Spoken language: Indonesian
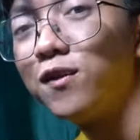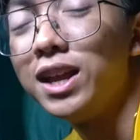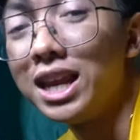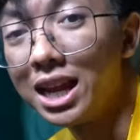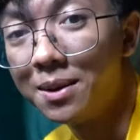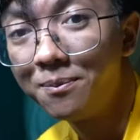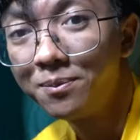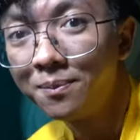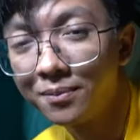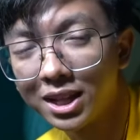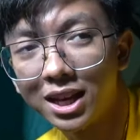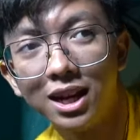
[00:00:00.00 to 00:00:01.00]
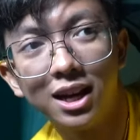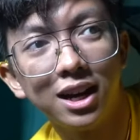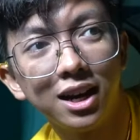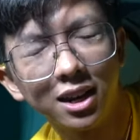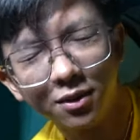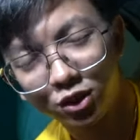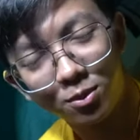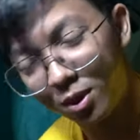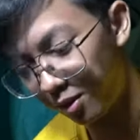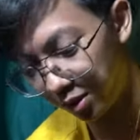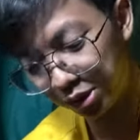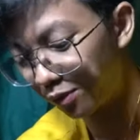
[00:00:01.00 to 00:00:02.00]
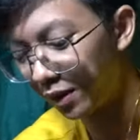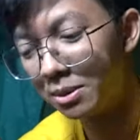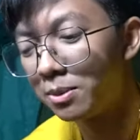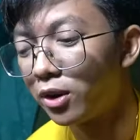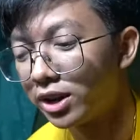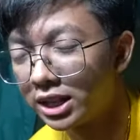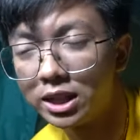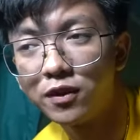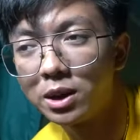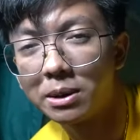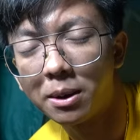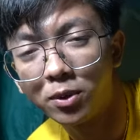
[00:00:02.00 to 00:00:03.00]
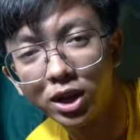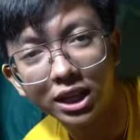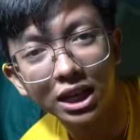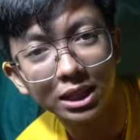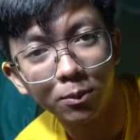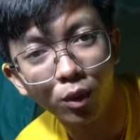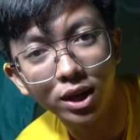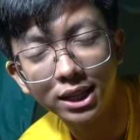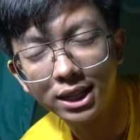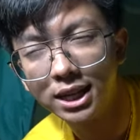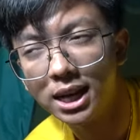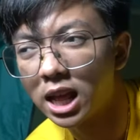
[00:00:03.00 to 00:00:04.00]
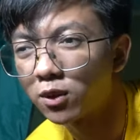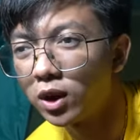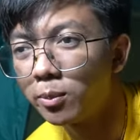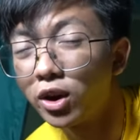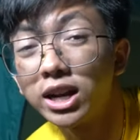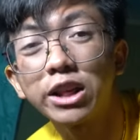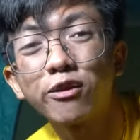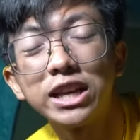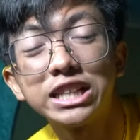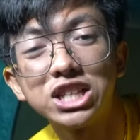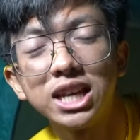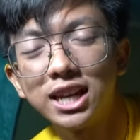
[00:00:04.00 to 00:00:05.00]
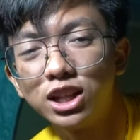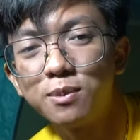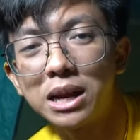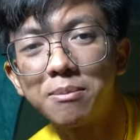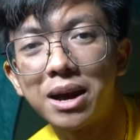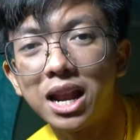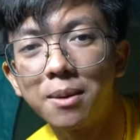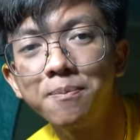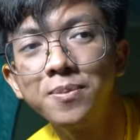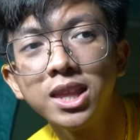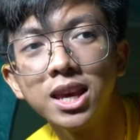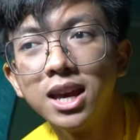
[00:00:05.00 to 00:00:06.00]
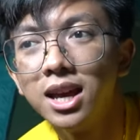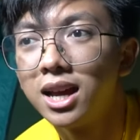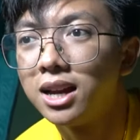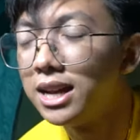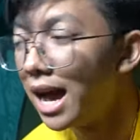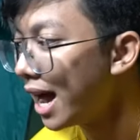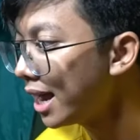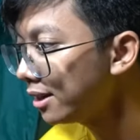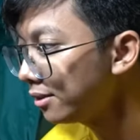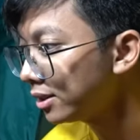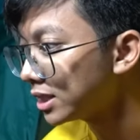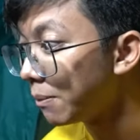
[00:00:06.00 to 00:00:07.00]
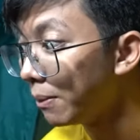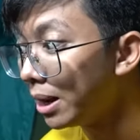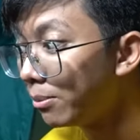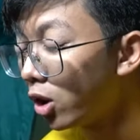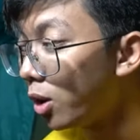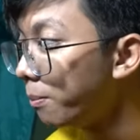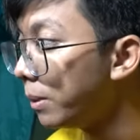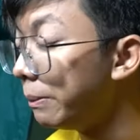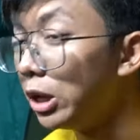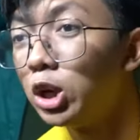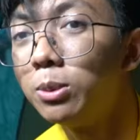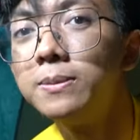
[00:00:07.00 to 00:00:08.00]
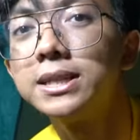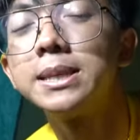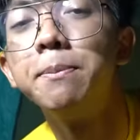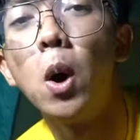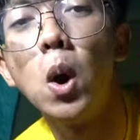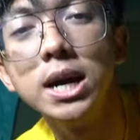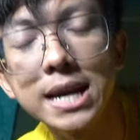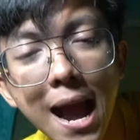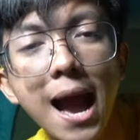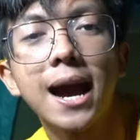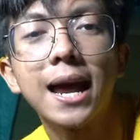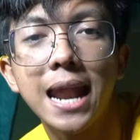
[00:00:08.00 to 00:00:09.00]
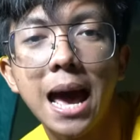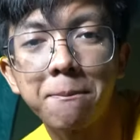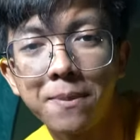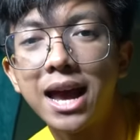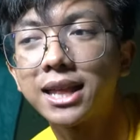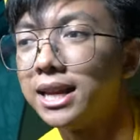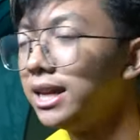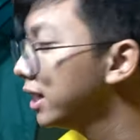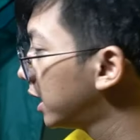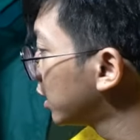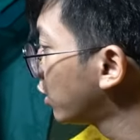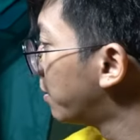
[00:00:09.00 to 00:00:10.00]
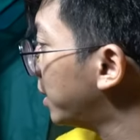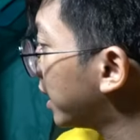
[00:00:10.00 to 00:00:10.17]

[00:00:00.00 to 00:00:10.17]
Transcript: film uh, nonton mau nonton film pokoknya nanti film apapun kita ketemuin nanti di Netflix pokoknya Netflix chill gitu malam-malam dan sambil mau meminum sebongkah kelapa tadi kita udah